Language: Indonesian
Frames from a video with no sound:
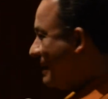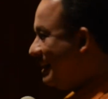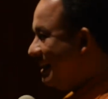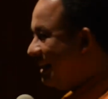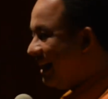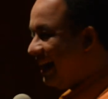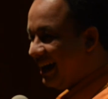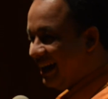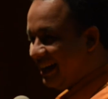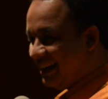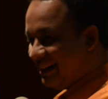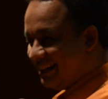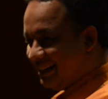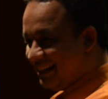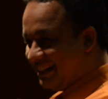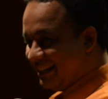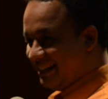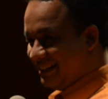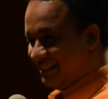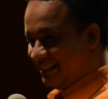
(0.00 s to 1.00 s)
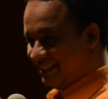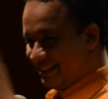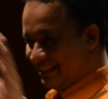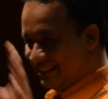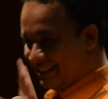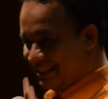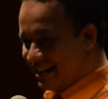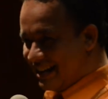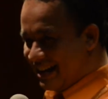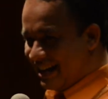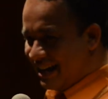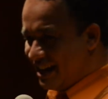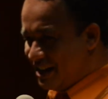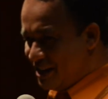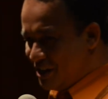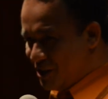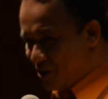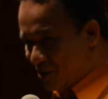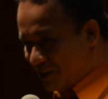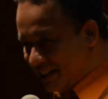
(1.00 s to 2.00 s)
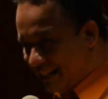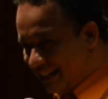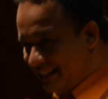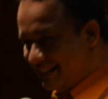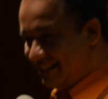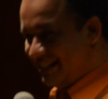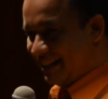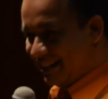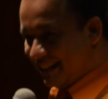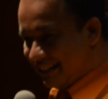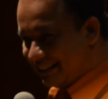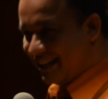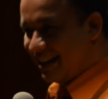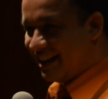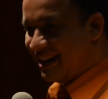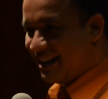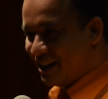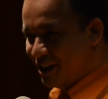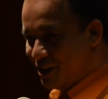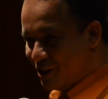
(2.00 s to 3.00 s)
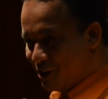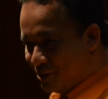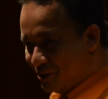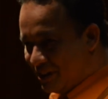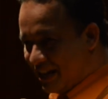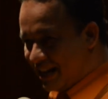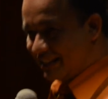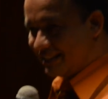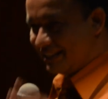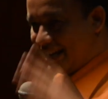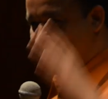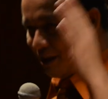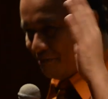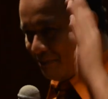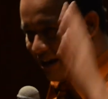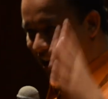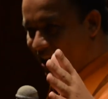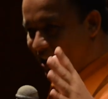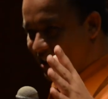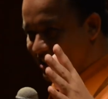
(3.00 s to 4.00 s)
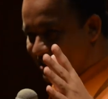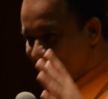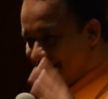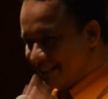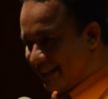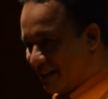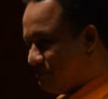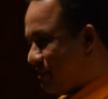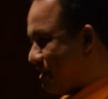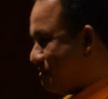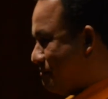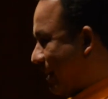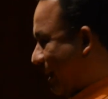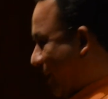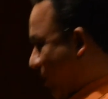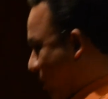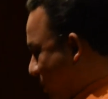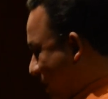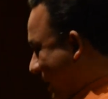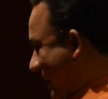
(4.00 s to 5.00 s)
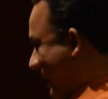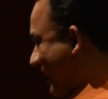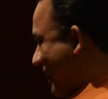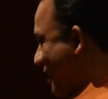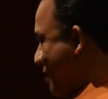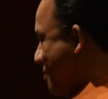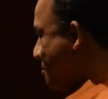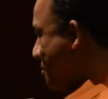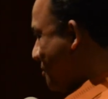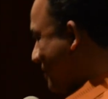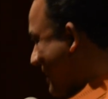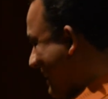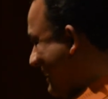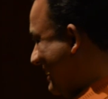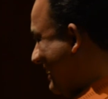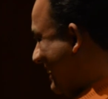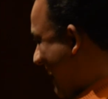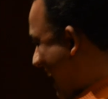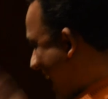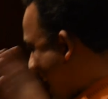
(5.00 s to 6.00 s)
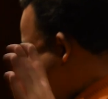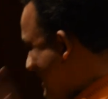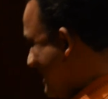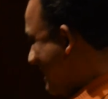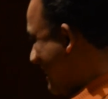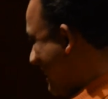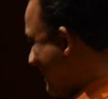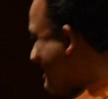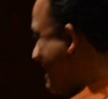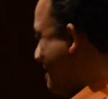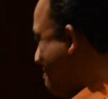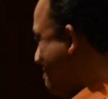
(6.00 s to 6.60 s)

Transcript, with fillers: pandangan ini, Indonesia kita itu dari Sabang sampai Merauke, bukan dari Anyer